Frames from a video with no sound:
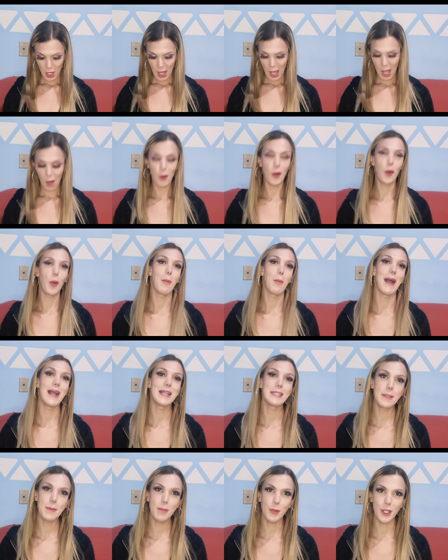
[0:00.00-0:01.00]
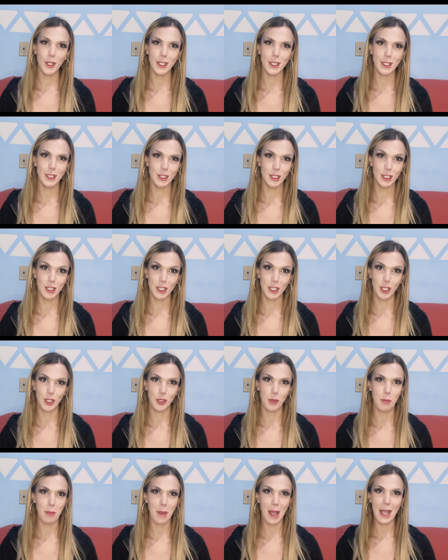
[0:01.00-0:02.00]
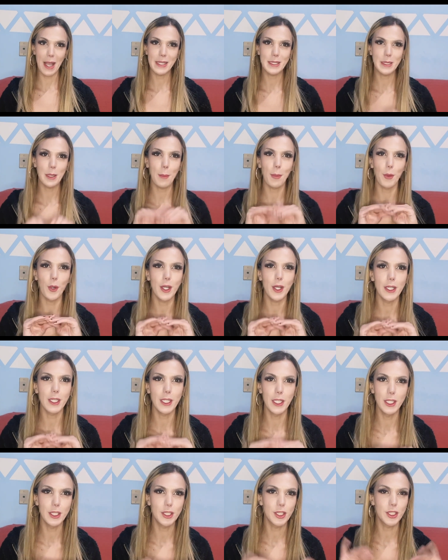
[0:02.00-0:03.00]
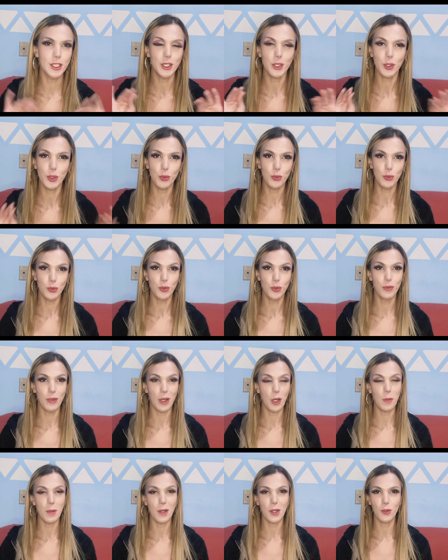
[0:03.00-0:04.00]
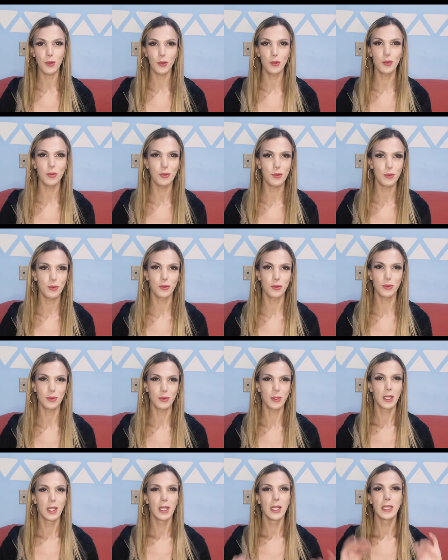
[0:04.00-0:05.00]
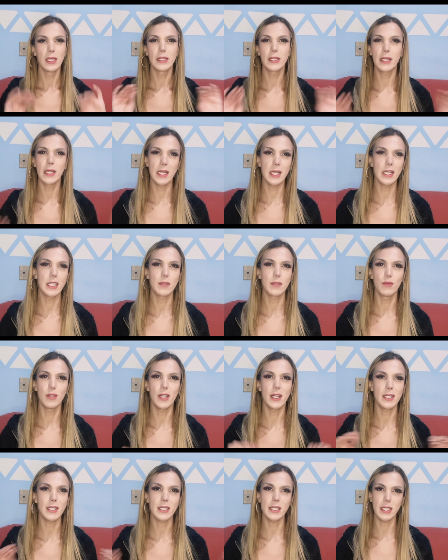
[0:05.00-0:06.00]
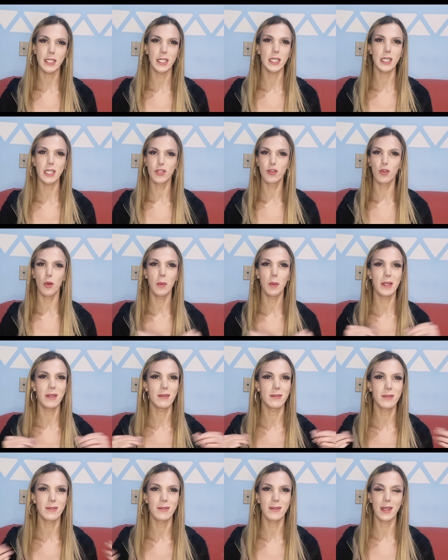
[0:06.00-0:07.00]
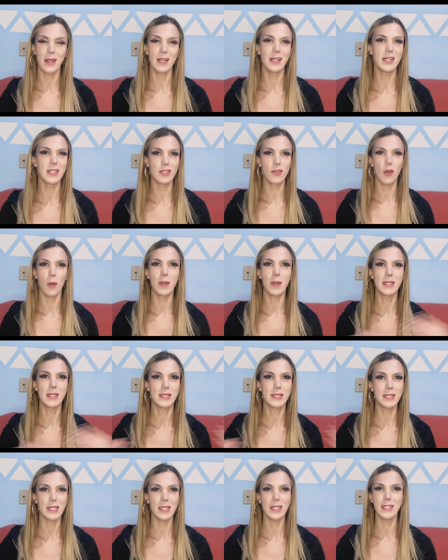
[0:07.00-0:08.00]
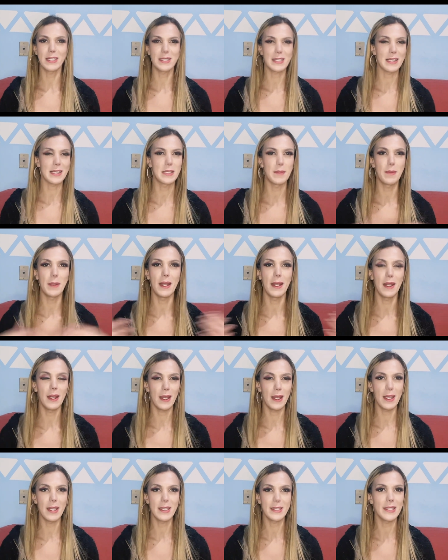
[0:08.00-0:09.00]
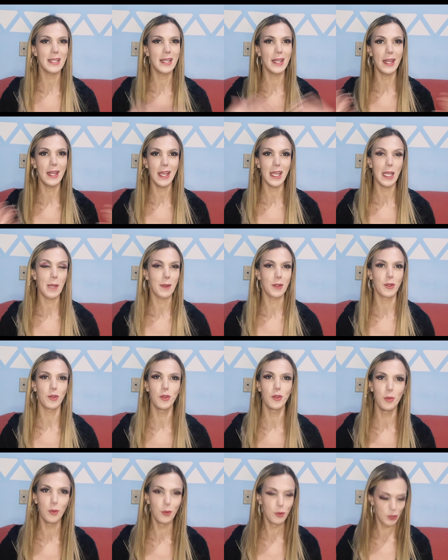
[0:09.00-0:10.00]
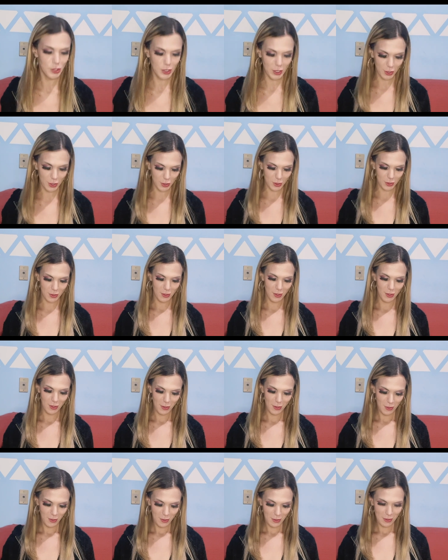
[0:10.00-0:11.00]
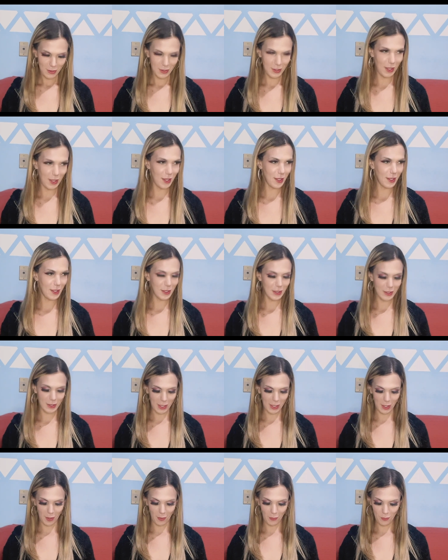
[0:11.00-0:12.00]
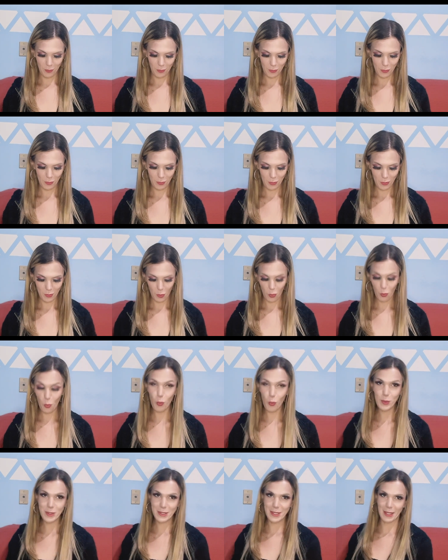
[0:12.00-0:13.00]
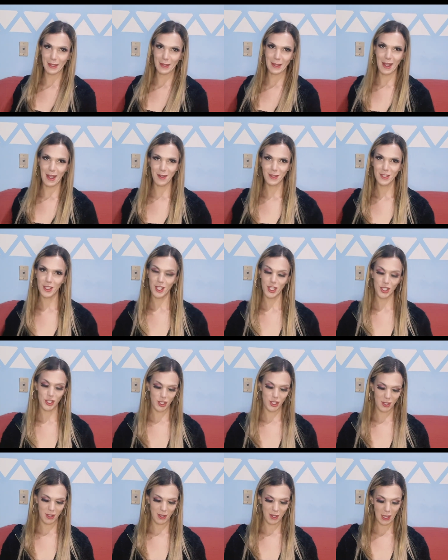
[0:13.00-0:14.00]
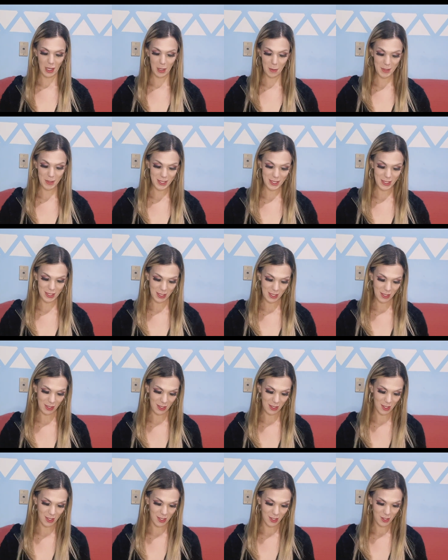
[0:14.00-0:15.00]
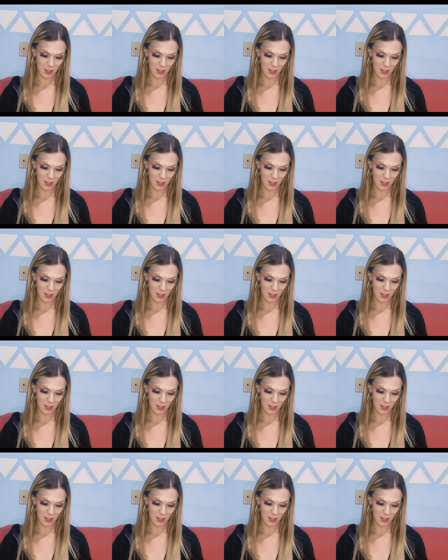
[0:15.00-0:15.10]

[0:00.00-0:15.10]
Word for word: Agora o mais importante, gente, mais importante de tudo, falou para todo mundo. Trans, mulher cis, homem trans, homem cis, saci pererê, sereia, pra todo mundo, gente. Tem que ter. Usem, tá, gente? Camisinha.